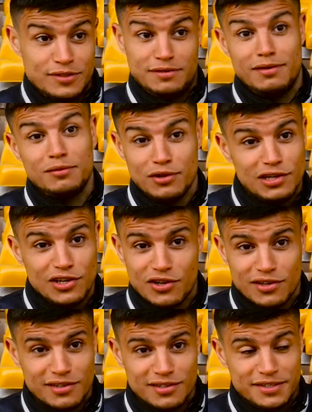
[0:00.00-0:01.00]
même de Ligue
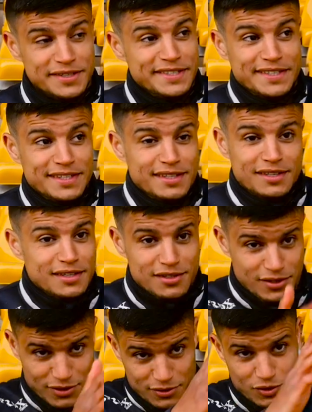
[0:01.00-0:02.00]
1.
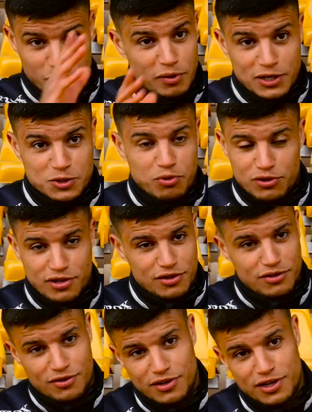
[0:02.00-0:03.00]
Non pas les supporters
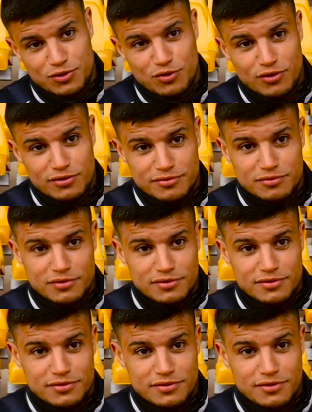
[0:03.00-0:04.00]
qu'on a à Toulon.
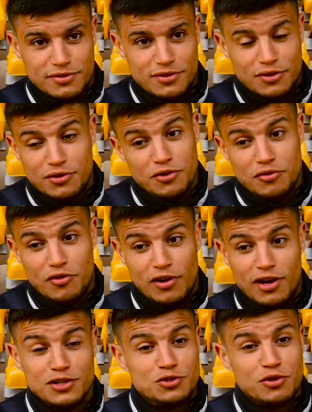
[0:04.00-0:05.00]
Donc euh,
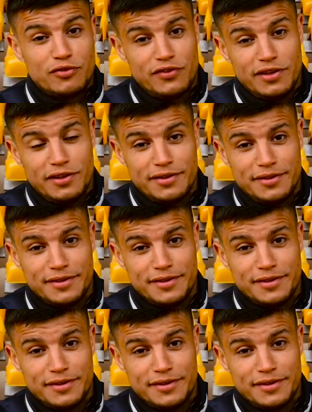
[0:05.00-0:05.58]
voilà, je leur fais